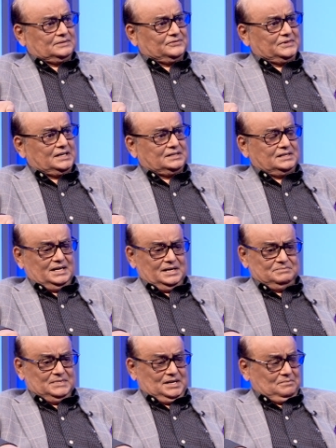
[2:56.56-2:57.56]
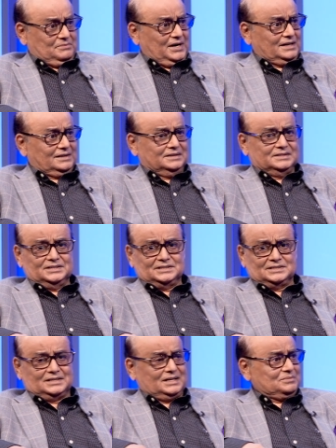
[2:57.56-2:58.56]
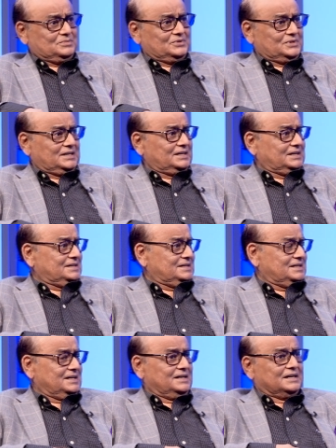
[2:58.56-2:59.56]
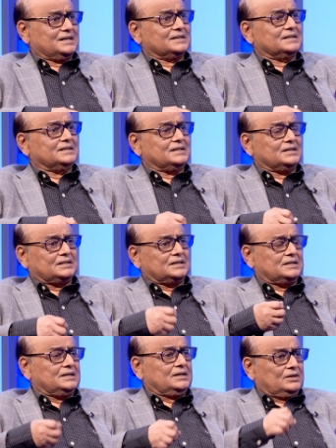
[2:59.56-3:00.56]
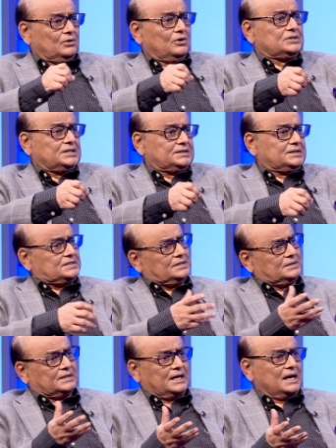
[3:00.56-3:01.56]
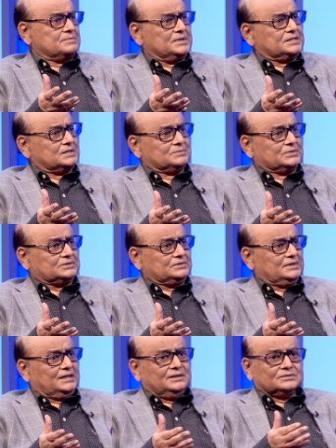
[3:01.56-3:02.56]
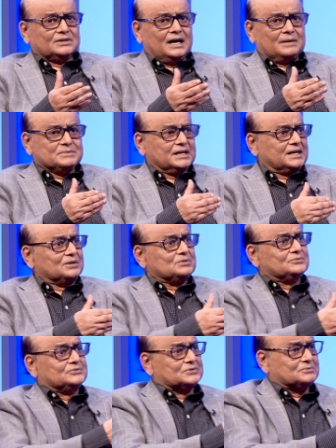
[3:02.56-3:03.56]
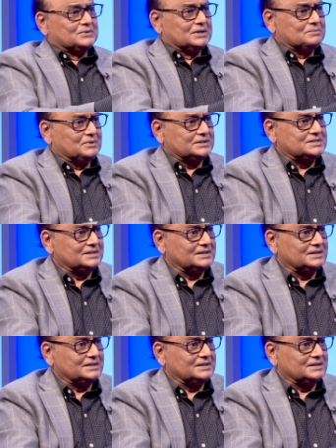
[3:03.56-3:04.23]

ভিয়েতনাম বাংলাদেশ ক্যাম্বোডিয়া ইন্ডিয়া এখানে গিয়ে তারা অর্ডার দেয় যে গার্মেন্টের মতো সো আমরা কেন ফুটওয়্যারে পাচ্ছি